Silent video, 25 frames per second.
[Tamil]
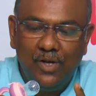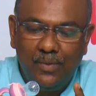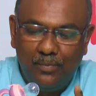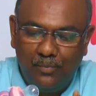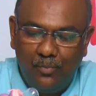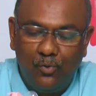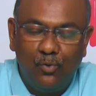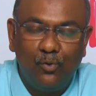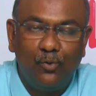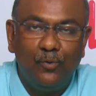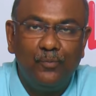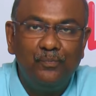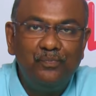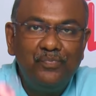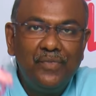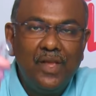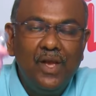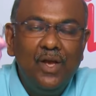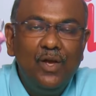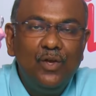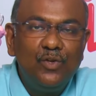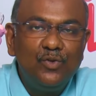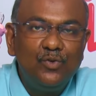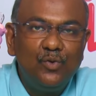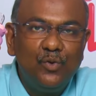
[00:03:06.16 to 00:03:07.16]
உள்ளே போகும்
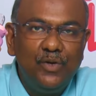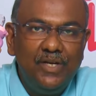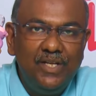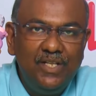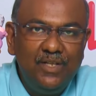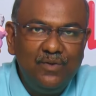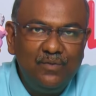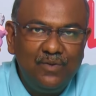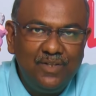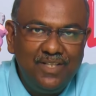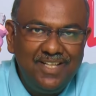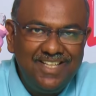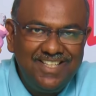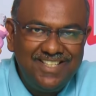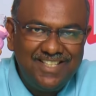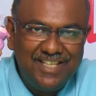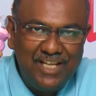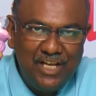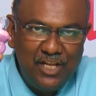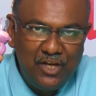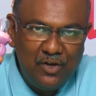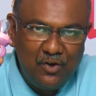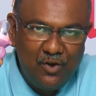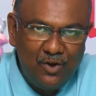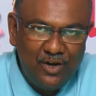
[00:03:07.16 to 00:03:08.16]
ஸோ இது வந்து
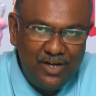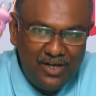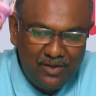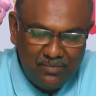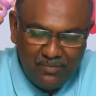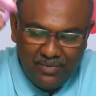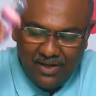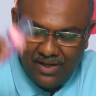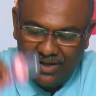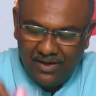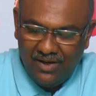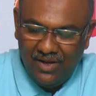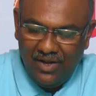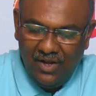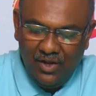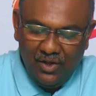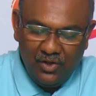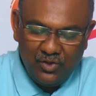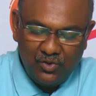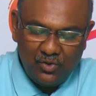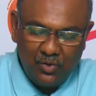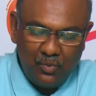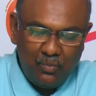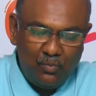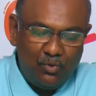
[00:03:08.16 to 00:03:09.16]
சிலிக்கான் நிப்ளர்
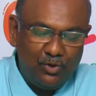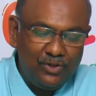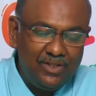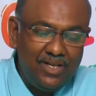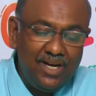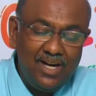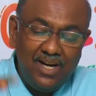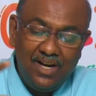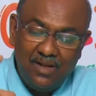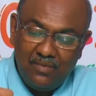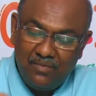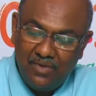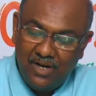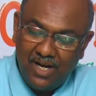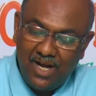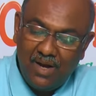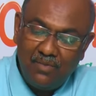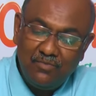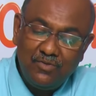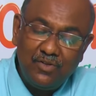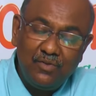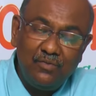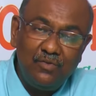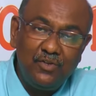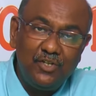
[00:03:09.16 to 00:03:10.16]
ஸோ முதல்ல நம்ம
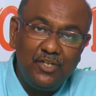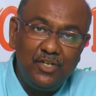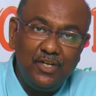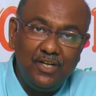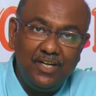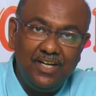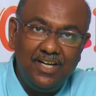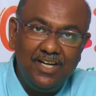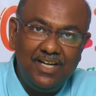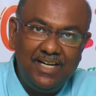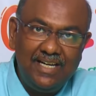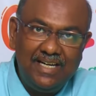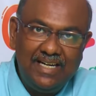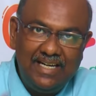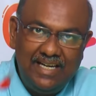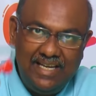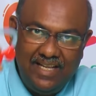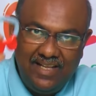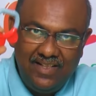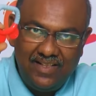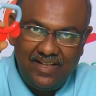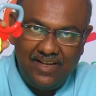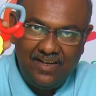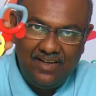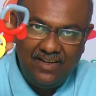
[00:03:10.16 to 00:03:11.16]
காமிச்ச விஷயங்கள்
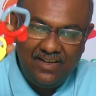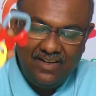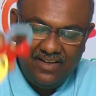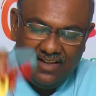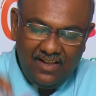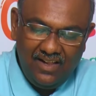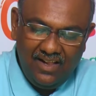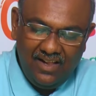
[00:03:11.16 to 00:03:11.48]
டீதர்